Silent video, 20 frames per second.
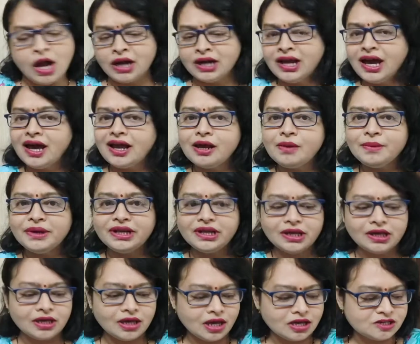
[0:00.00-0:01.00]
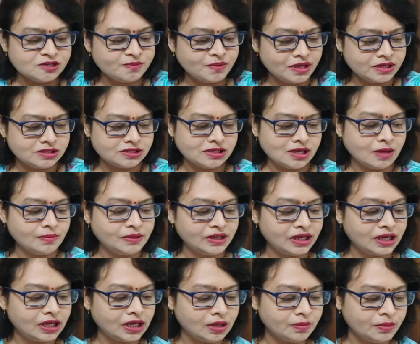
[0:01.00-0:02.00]
18 महीने के आसपास आप
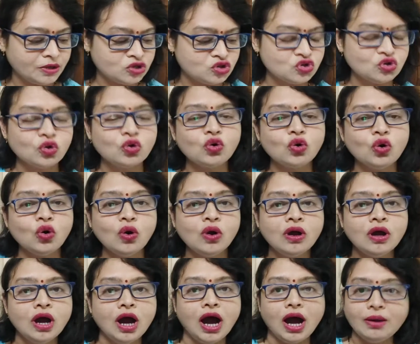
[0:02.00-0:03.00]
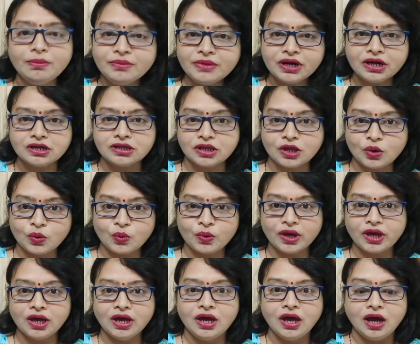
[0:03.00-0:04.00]
देखेंगे बच्चों को हम करते
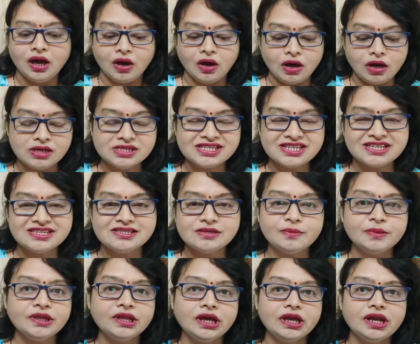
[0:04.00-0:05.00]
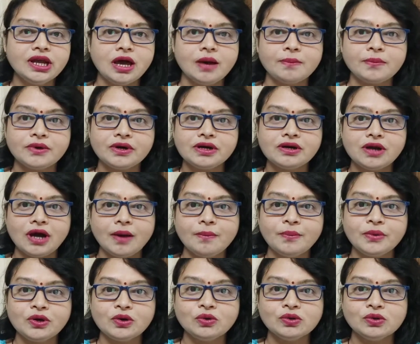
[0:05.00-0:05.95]
हुए आ, इसकी जिम्मेदारी आप कर आप पर